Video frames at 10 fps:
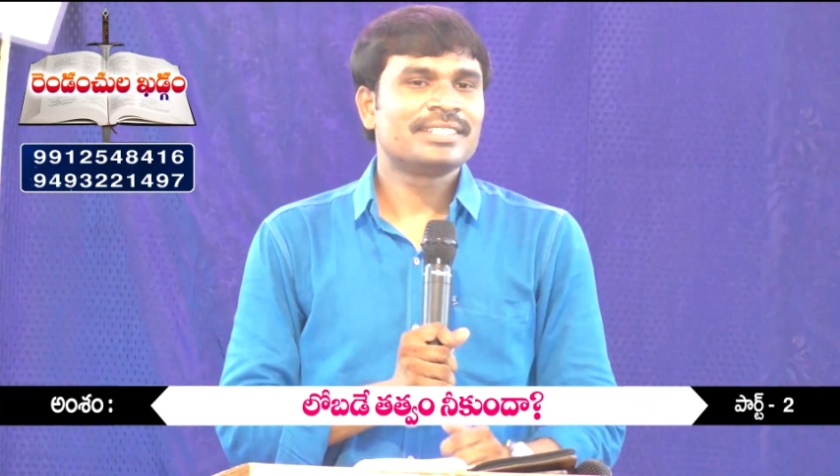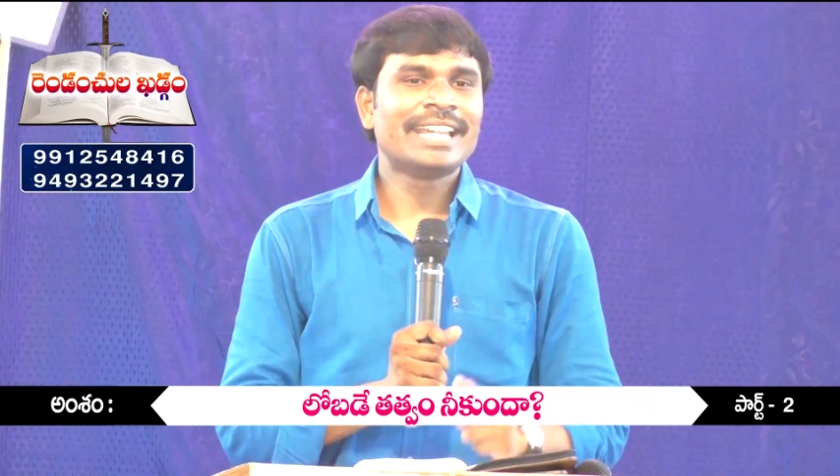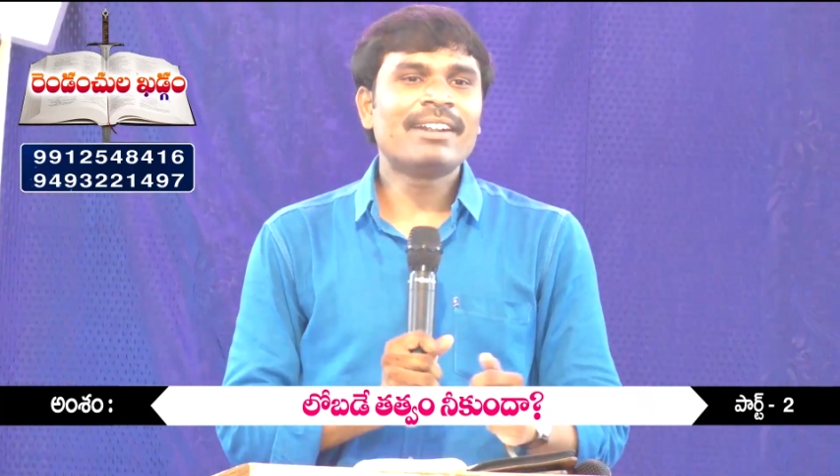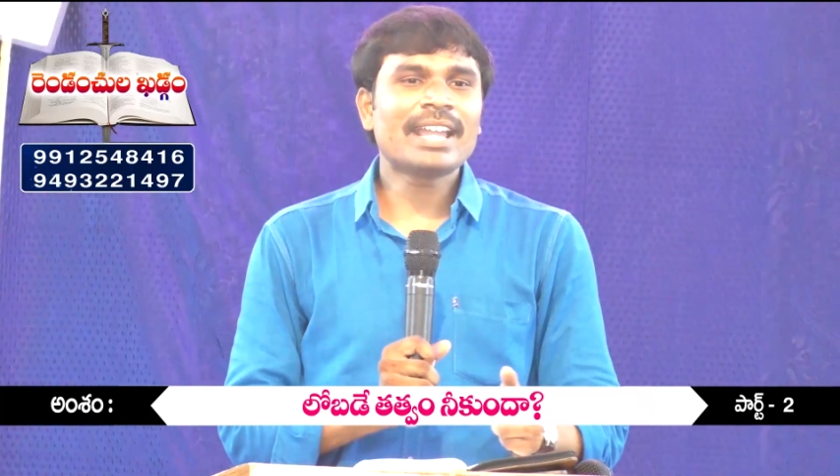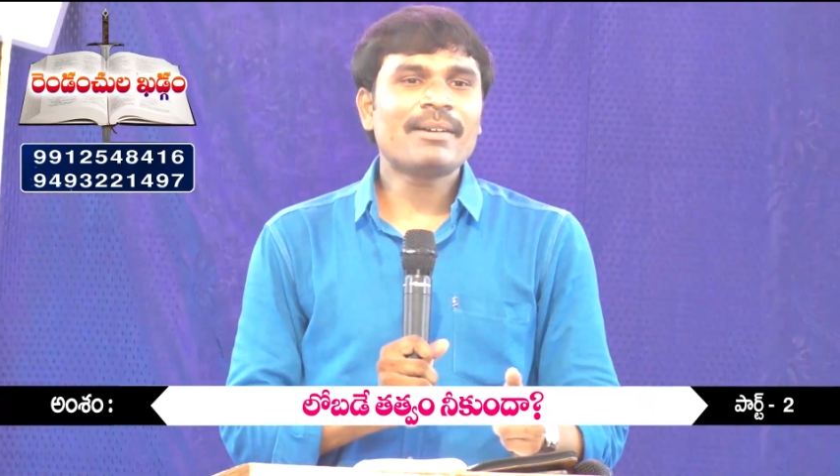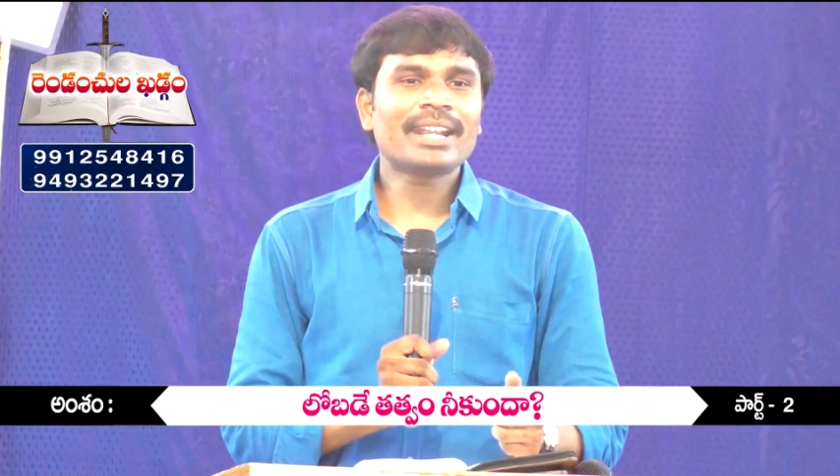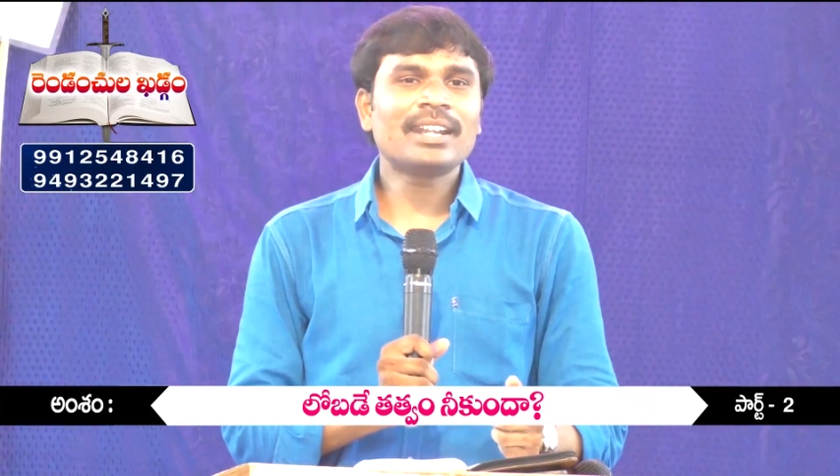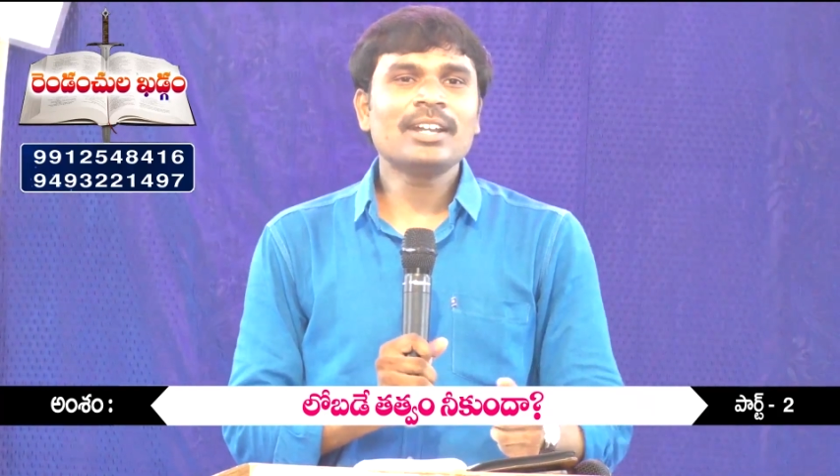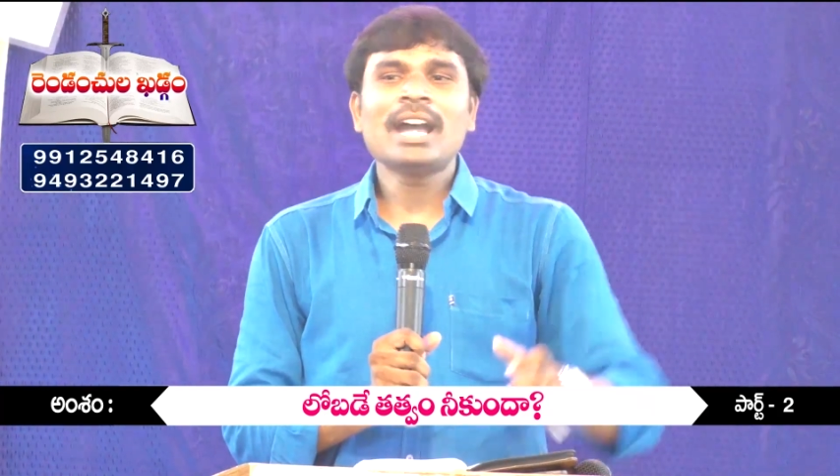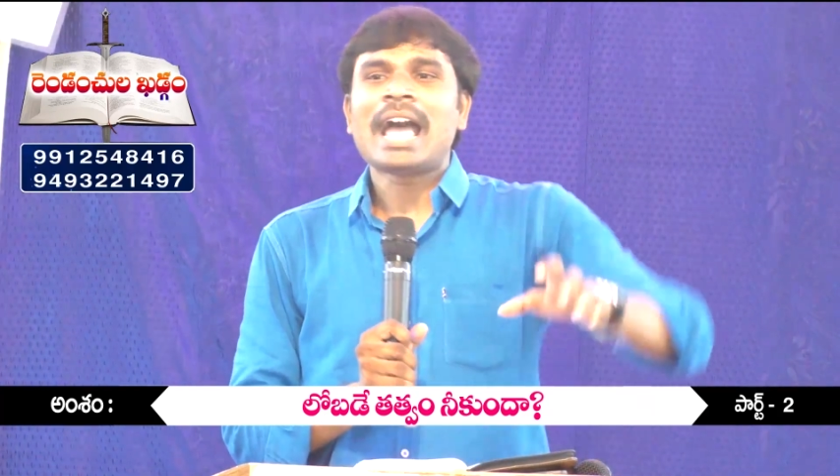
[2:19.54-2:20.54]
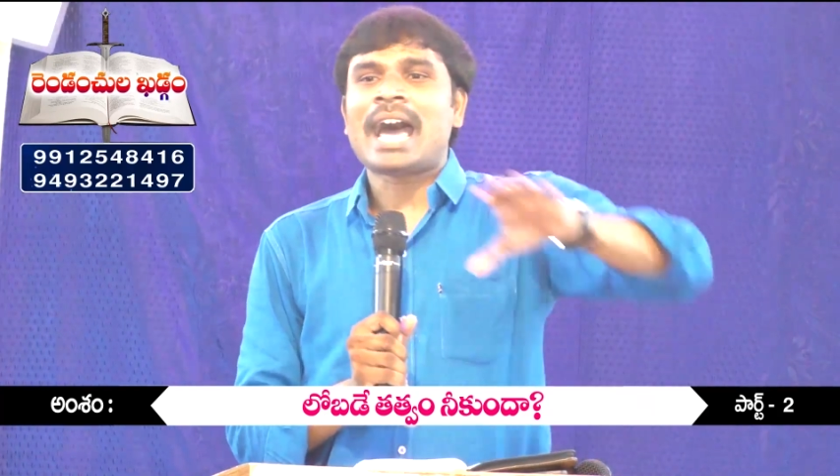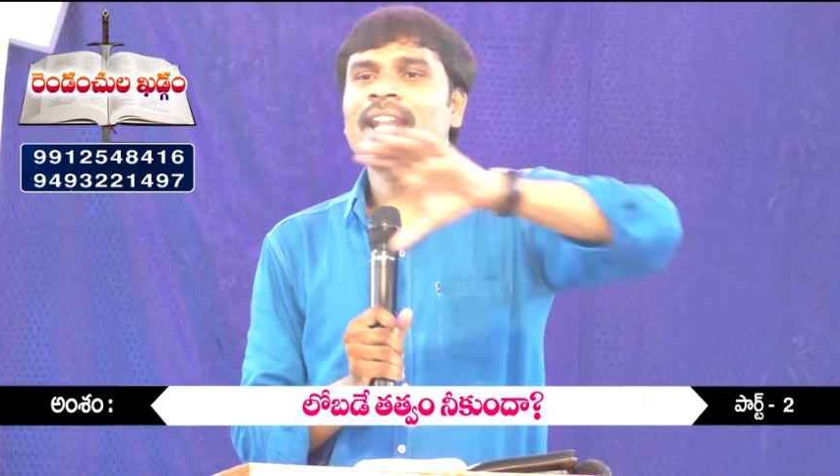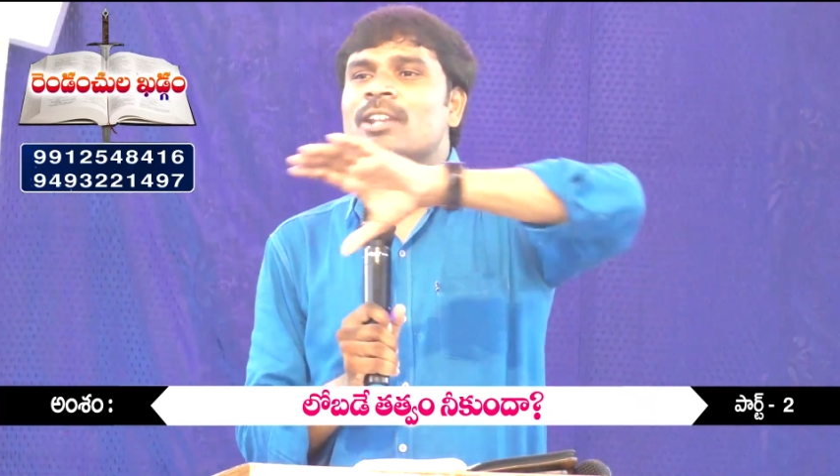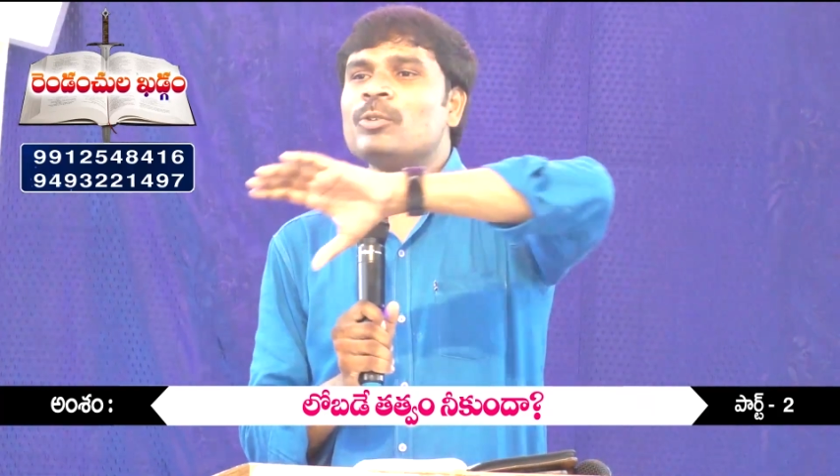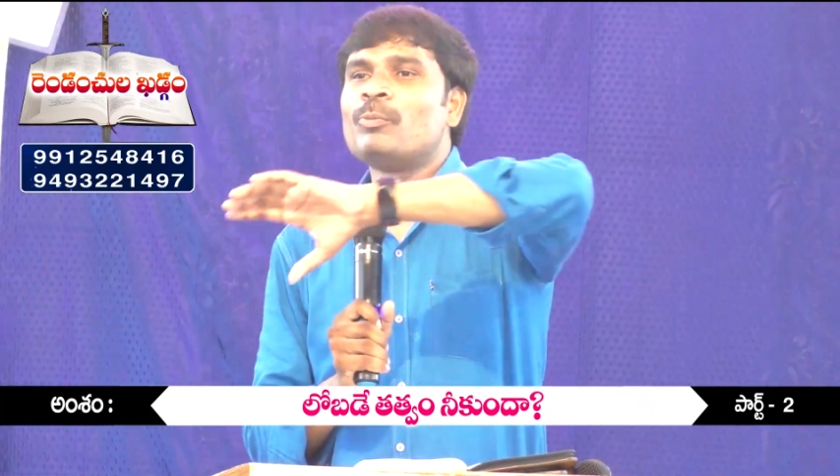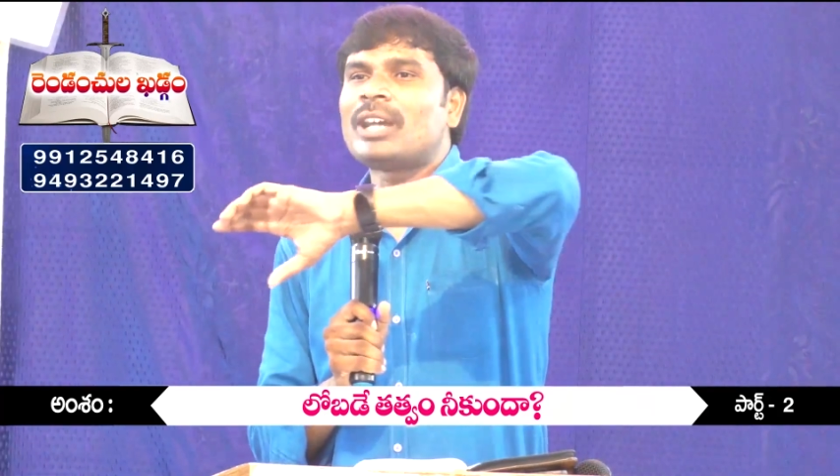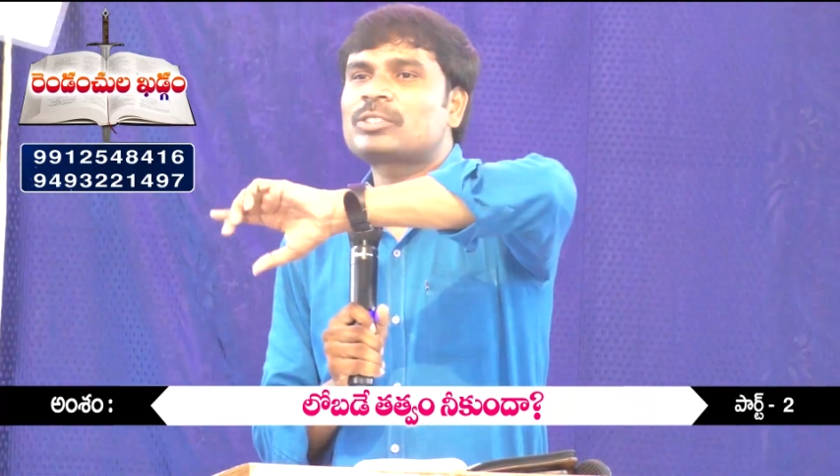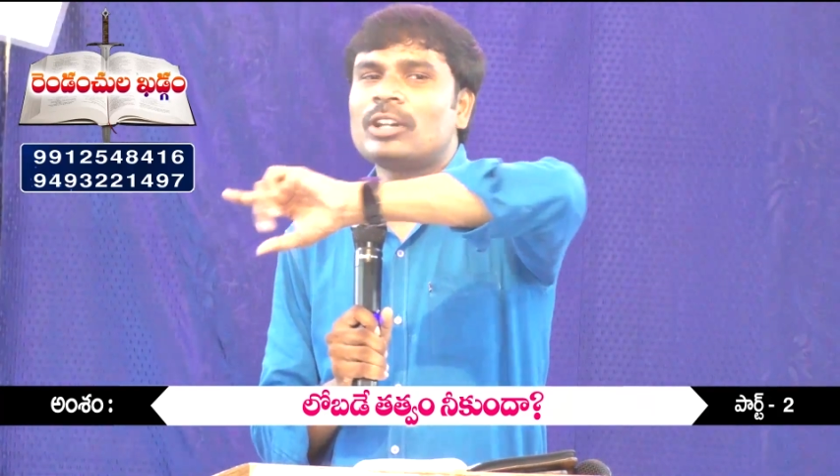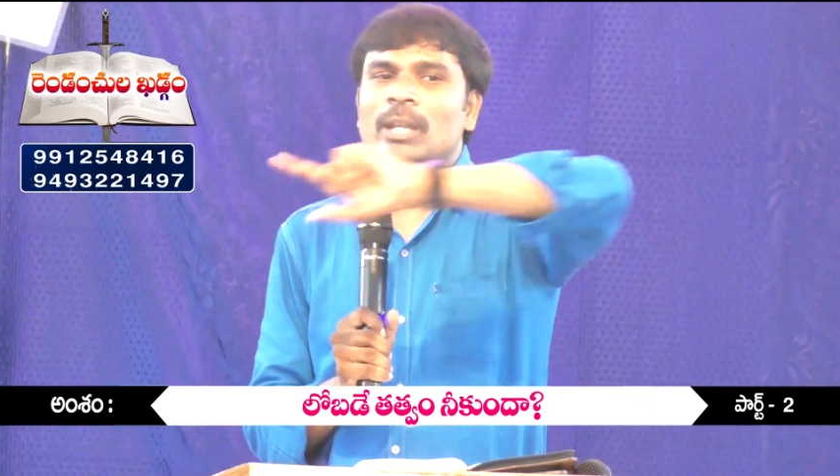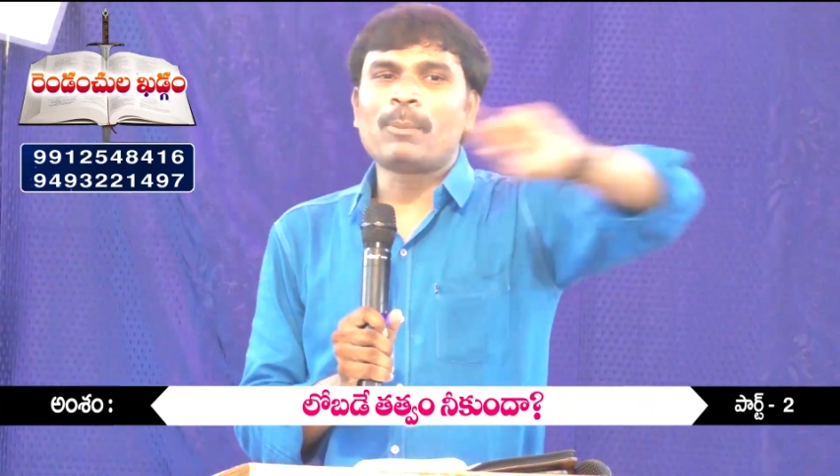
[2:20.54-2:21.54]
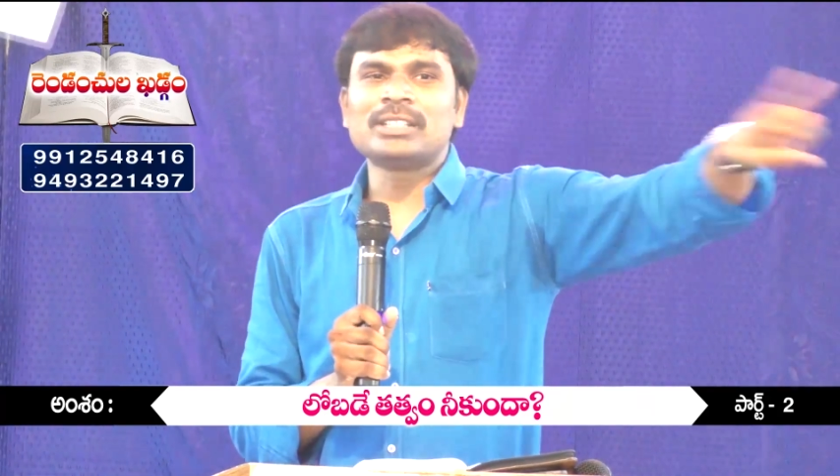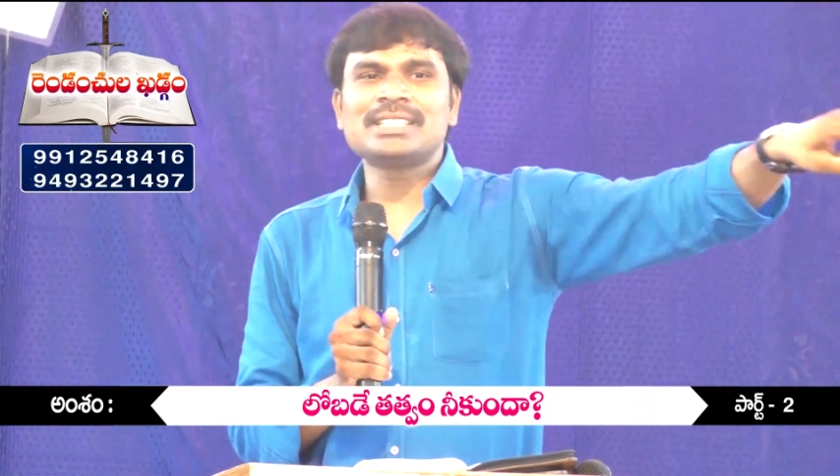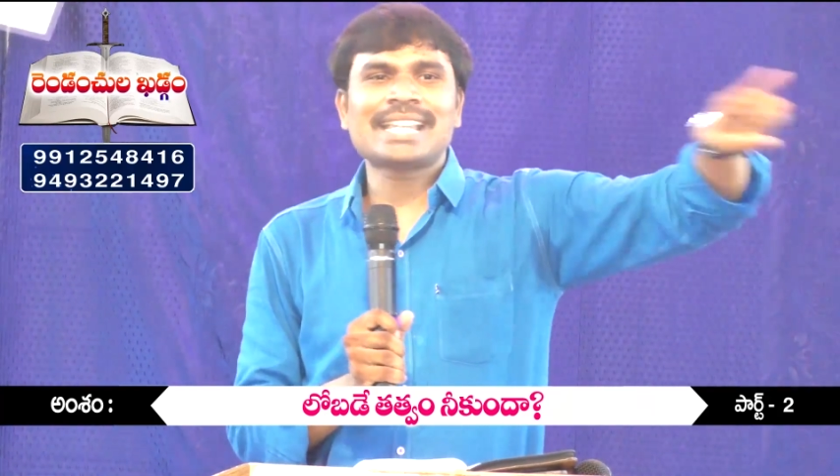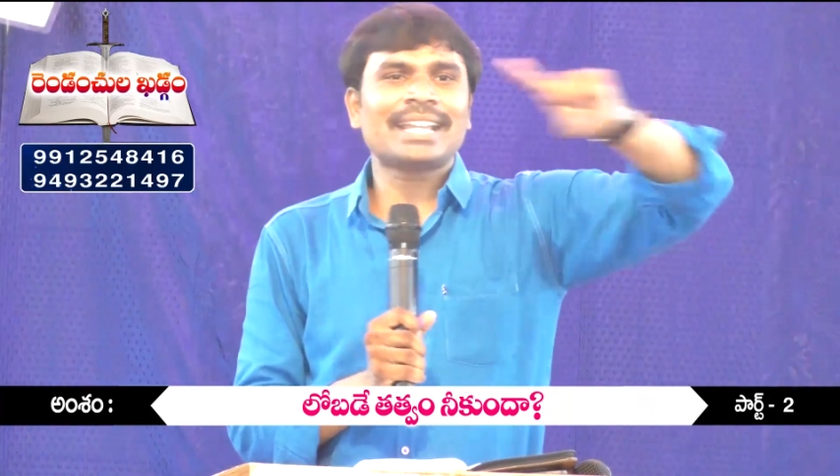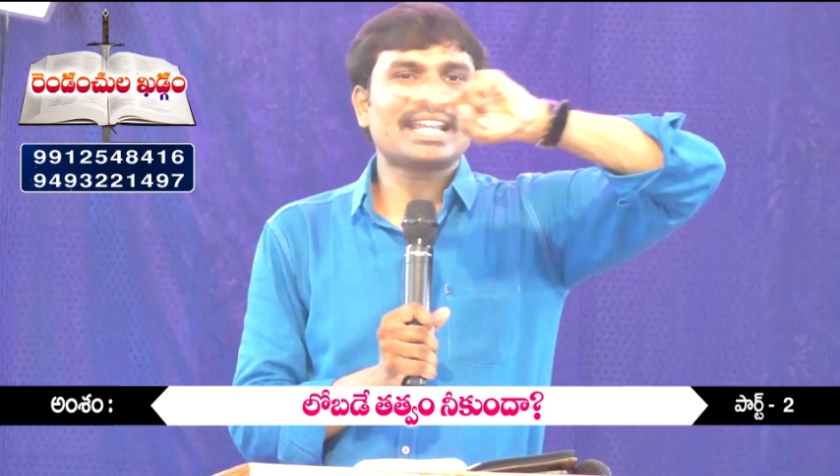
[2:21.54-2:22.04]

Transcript: దేవుడు ఏమన్నాడు అరే నువ్వు మొత్తం నీ బంధు